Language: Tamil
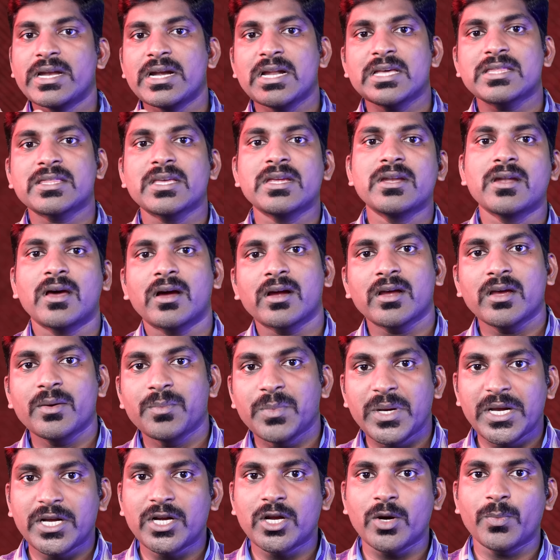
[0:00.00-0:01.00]
நிலத்தை நாங்கள்
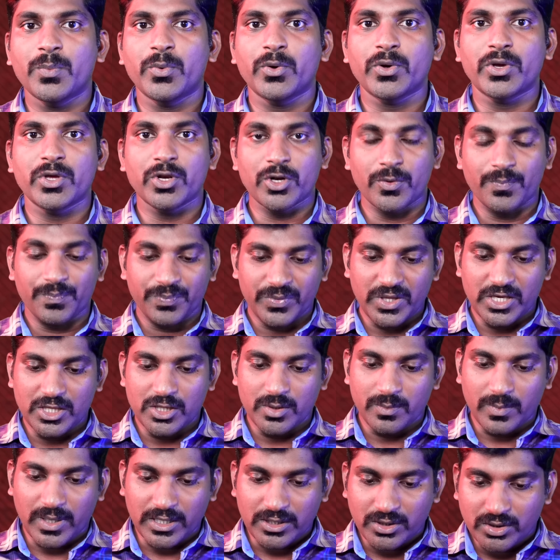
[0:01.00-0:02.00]
மீட்கப் போகிறோம்
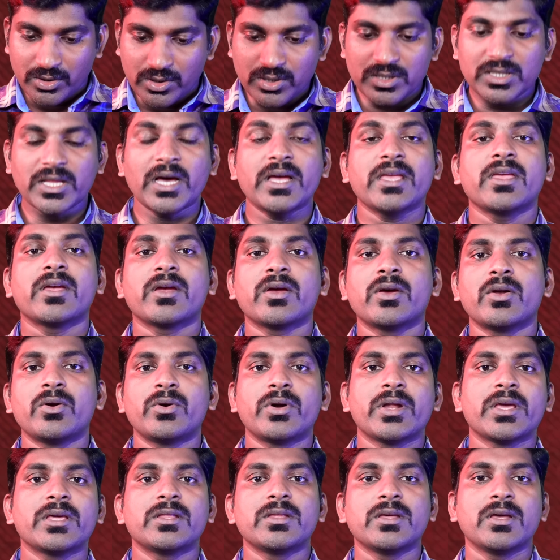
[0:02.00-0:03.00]
இது மட்டும்தான்
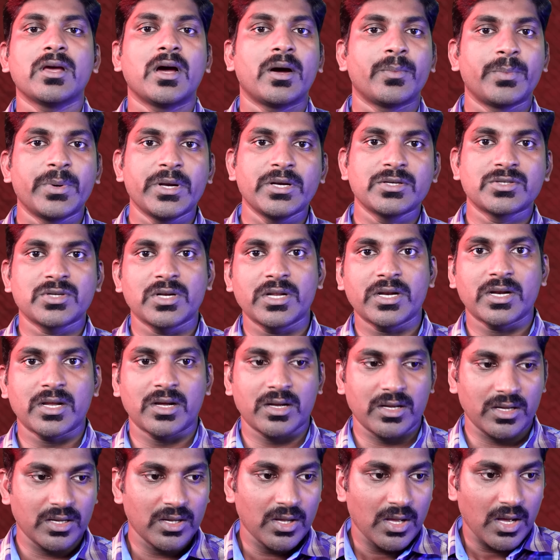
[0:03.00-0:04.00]
எங்களுடையது அப்படின்னு
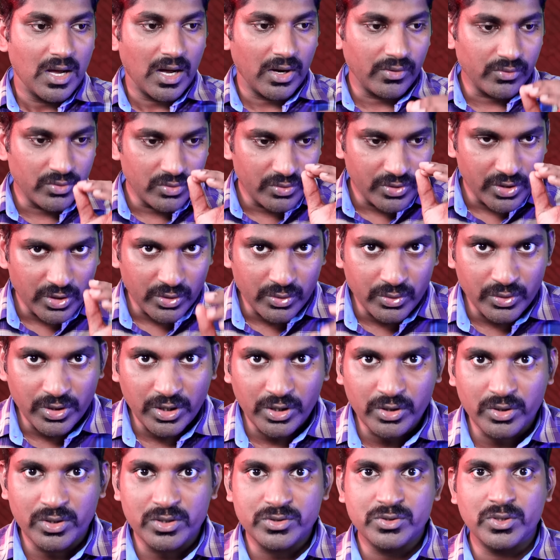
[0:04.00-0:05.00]
சொல்லியிருக்காங்க அவங்களுடைய
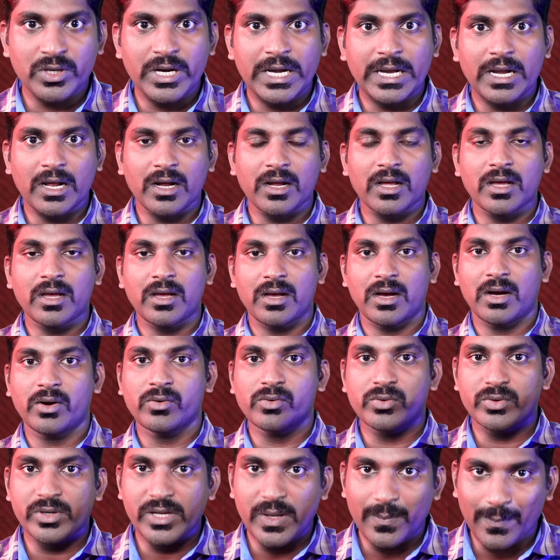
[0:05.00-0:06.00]
குறிக்கோளை சொல்லிட்டாங்க
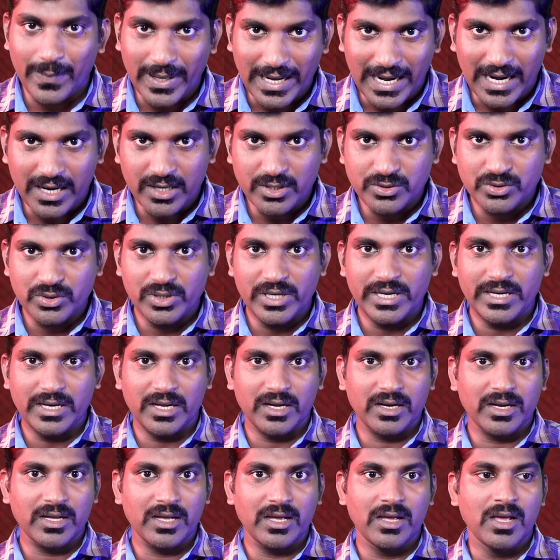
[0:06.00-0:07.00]
அவங்களுடைய பிளானை
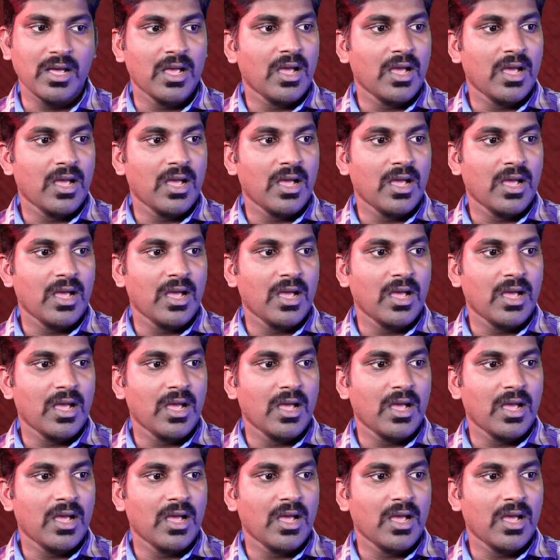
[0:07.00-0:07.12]
சொல்லிட்டாங்க